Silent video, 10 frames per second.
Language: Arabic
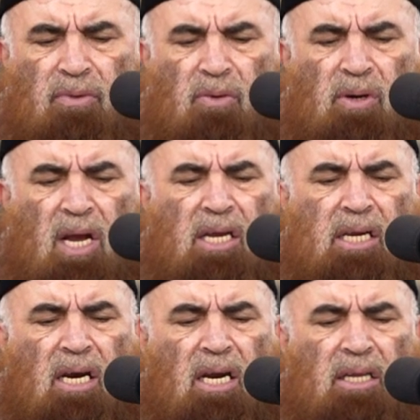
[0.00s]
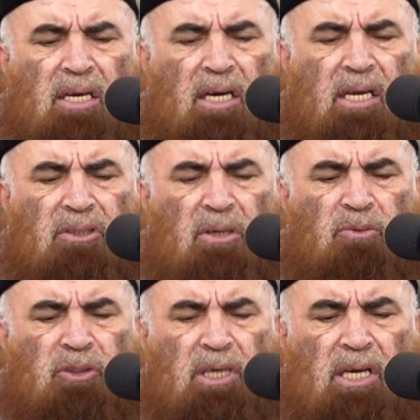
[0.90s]
فأولئك الذين كفروا
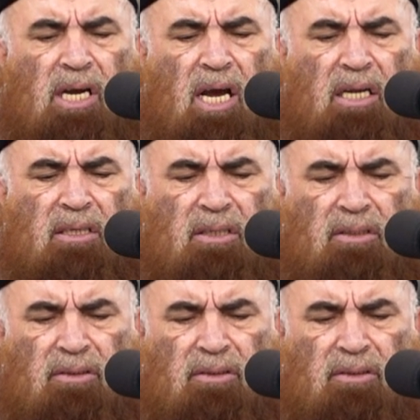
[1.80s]
السيئات